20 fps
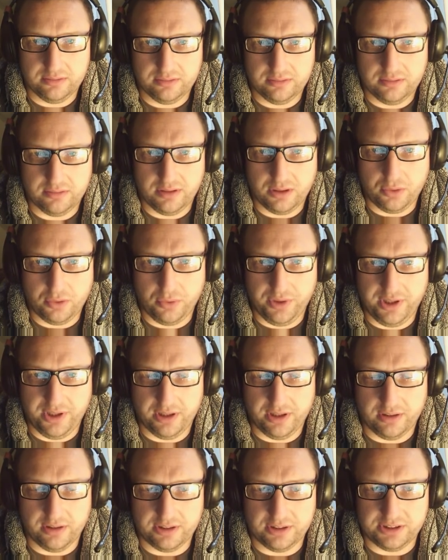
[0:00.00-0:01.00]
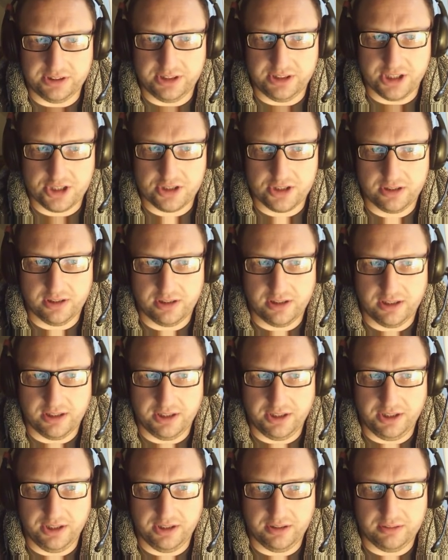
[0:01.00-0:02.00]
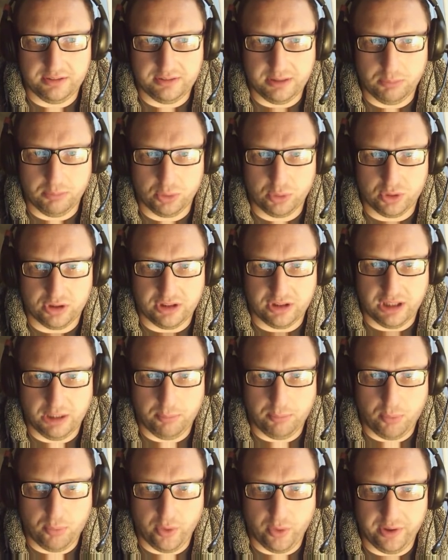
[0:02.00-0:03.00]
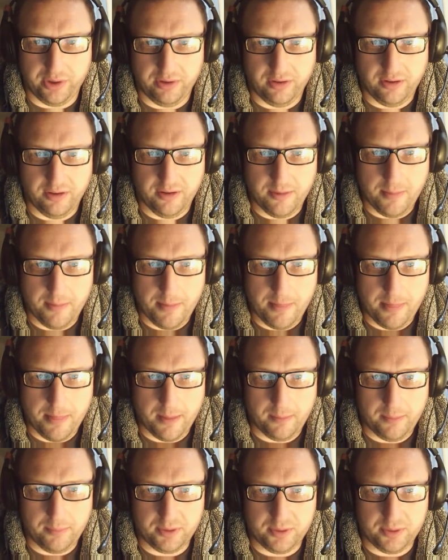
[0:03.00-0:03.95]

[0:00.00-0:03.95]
охуенно, сдержанно и как будто толпой по